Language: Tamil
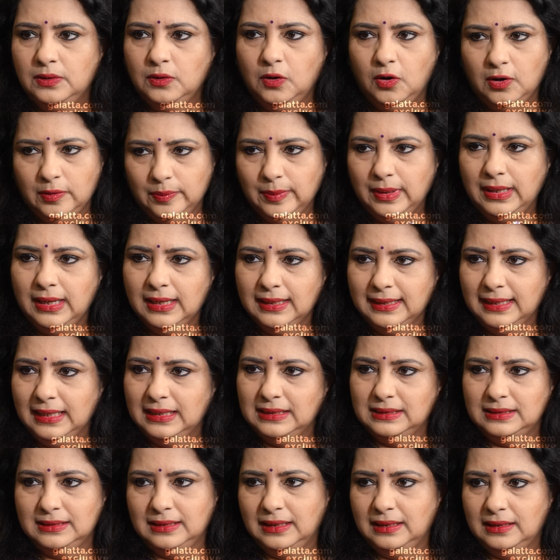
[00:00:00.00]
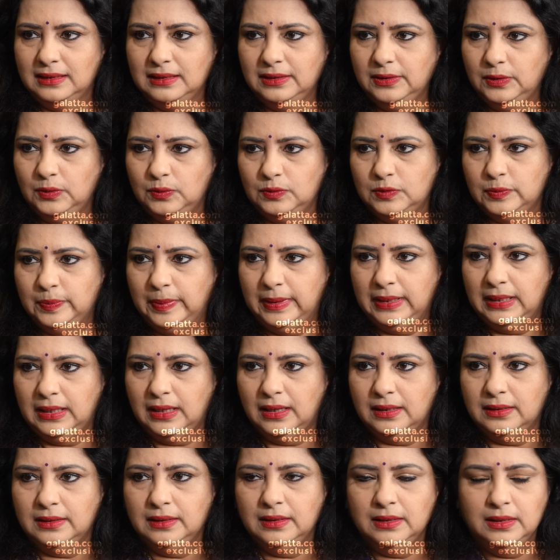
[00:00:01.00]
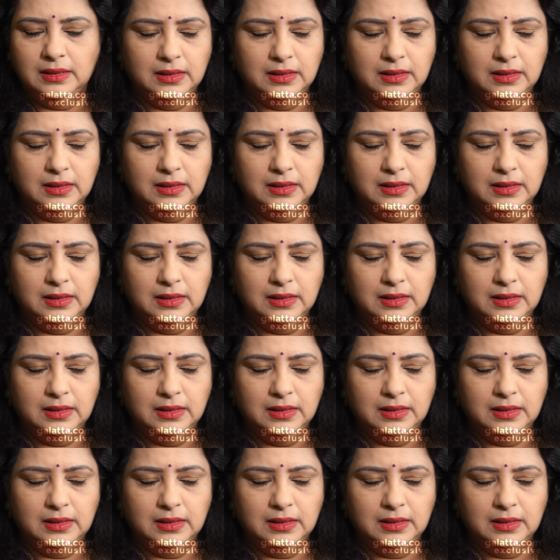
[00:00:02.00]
நார்மலாக கிளென்சிங்க்கு யூஸ் பண்ணலாம்